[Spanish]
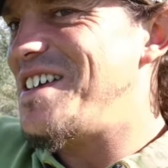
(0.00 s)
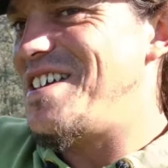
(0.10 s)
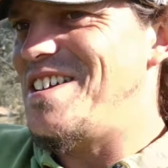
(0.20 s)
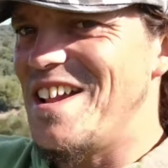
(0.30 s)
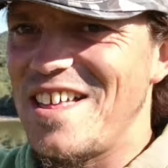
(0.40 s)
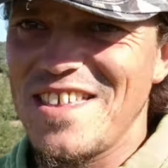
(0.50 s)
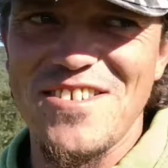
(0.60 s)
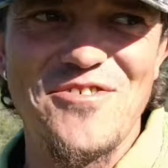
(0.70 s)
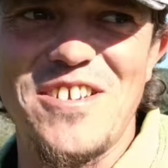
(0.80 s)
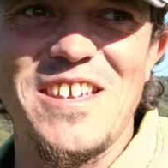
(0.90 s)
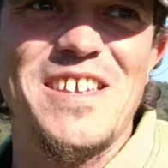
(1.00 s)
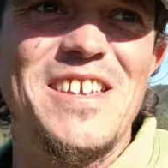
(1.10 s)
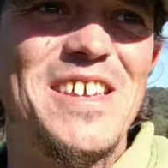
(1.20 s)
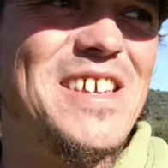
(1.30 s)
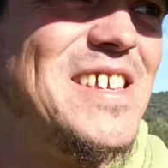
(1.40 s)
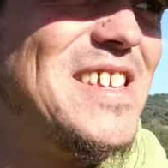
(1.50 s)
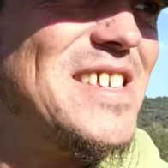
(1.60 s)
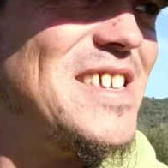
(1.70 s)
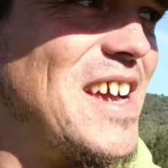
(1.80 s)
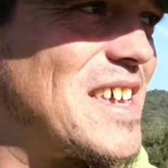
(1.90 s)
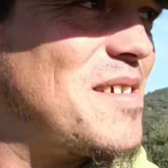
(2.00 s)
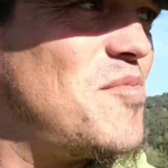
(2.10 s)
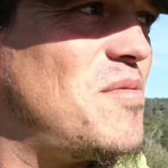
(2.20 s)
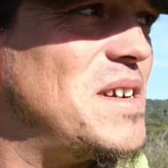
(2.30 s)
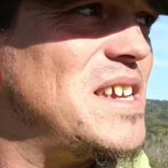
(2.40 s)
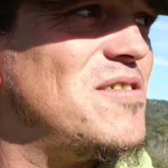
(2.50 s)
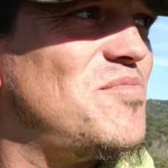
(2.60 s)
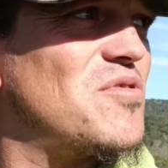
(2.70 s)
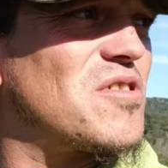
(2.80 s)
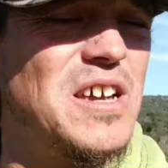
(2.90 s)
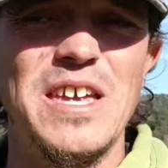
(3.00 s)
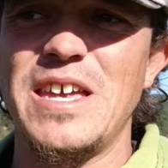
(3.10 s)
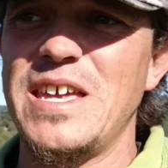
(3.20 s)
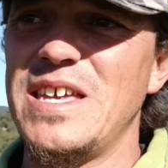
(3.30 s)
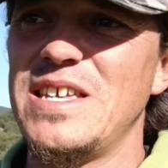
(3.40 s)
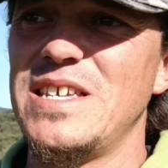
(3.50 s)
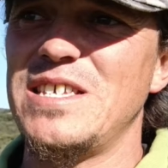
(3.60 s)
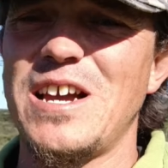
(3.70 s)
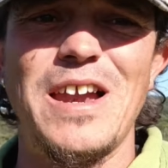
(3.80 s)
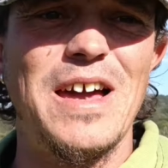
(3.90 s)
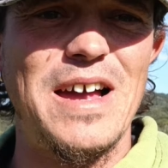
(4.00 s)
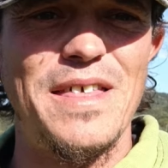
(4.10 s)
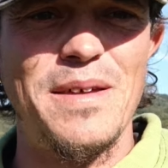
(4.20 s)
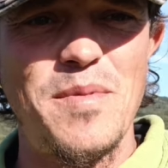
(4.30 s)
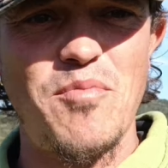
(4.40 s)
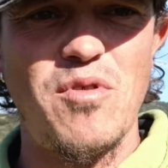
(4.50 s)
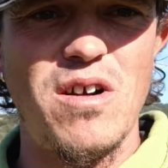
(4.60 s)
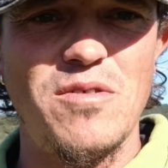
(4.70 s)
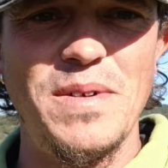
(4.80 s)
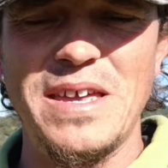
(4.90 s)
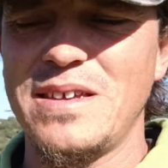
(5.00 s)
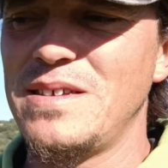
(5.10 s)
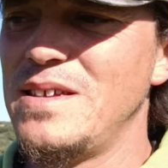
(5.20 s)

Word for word: Y nada, señores, y aquí hemos venido porque he llegado a la casa, me pongo a comer.